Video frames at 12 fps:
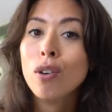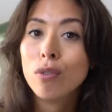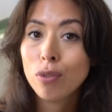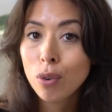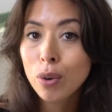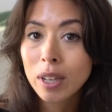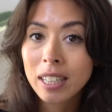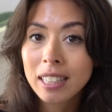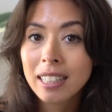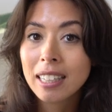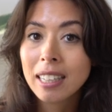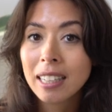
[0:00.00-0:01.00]
wo
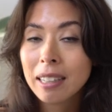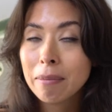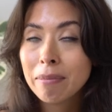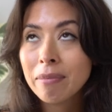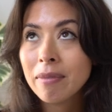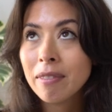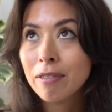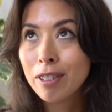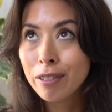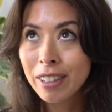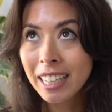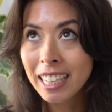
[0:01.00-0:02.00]
ich eben
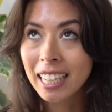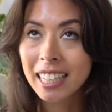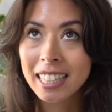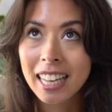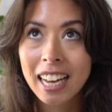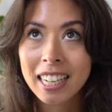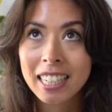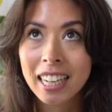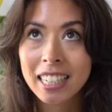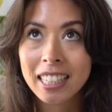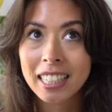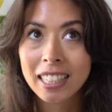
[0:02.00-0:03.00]
viel weniger Zeit
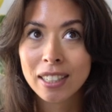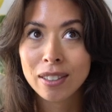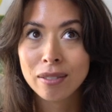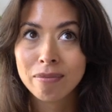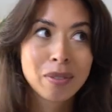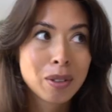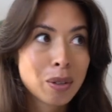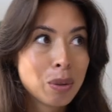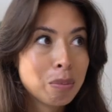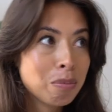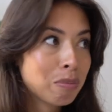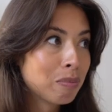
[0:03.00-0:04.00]
hatte,
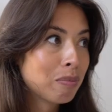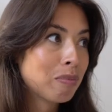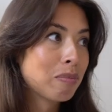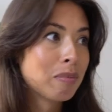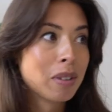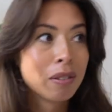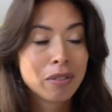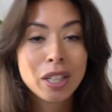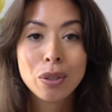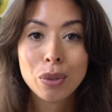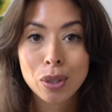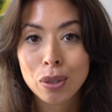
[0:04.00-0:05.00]
um
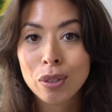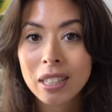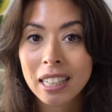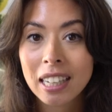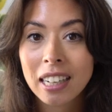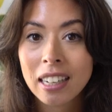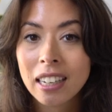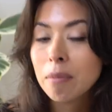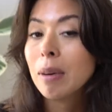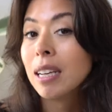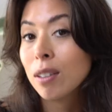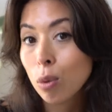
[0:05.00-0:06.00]
Videos zu drehen.
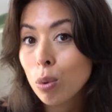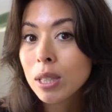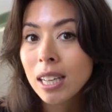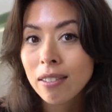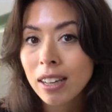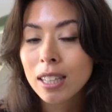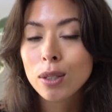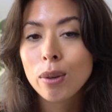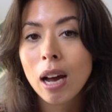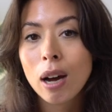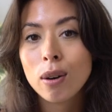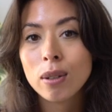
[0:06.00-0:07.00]
Mein Großer war
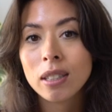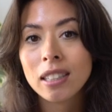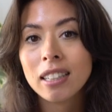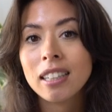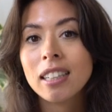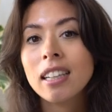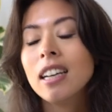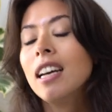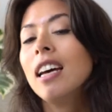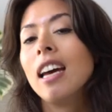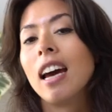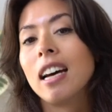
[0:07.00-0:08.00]
zu Hause,
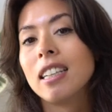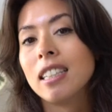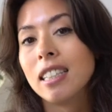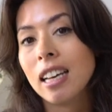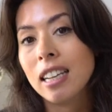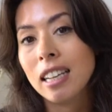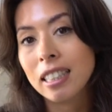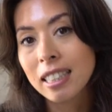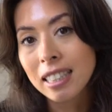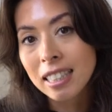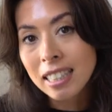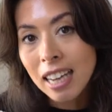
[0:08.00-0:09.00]
er hatte seinen
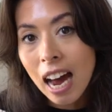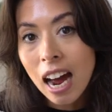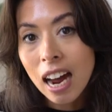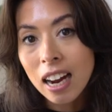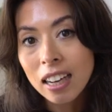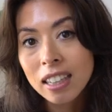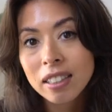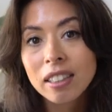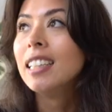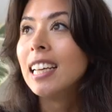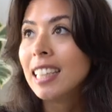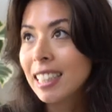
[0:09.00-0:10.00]
letzten Tag
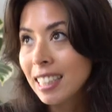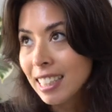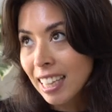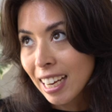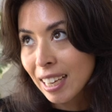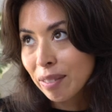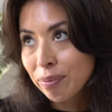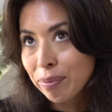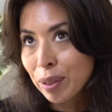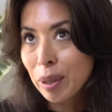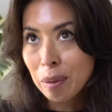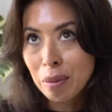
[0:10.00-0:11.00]
in der Kita. Okay,